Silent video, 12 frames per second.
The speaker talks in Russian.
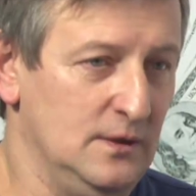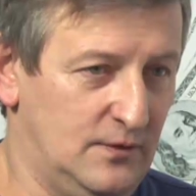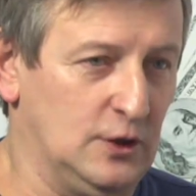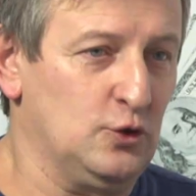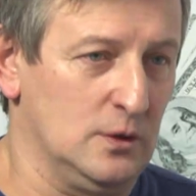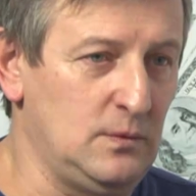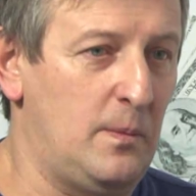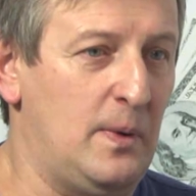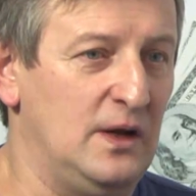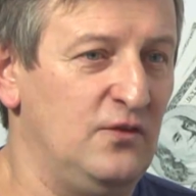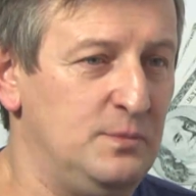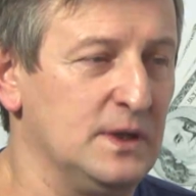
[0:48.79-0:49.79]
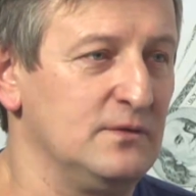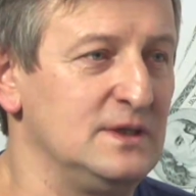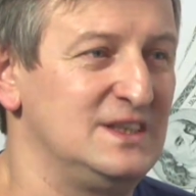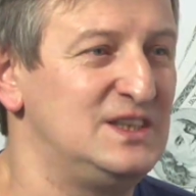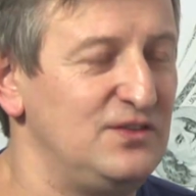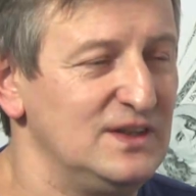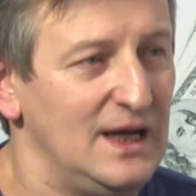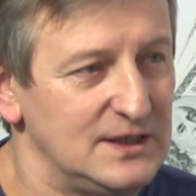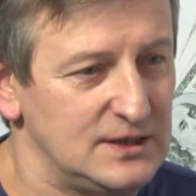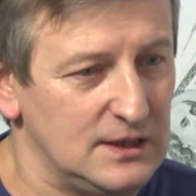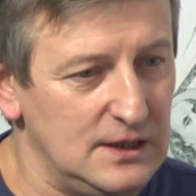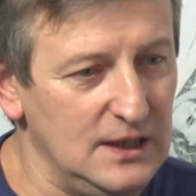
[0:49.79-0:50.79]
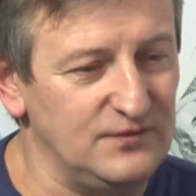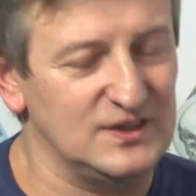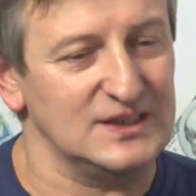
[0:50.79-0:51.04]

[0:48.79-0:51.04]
в котором мы попали впервые за 19 лет,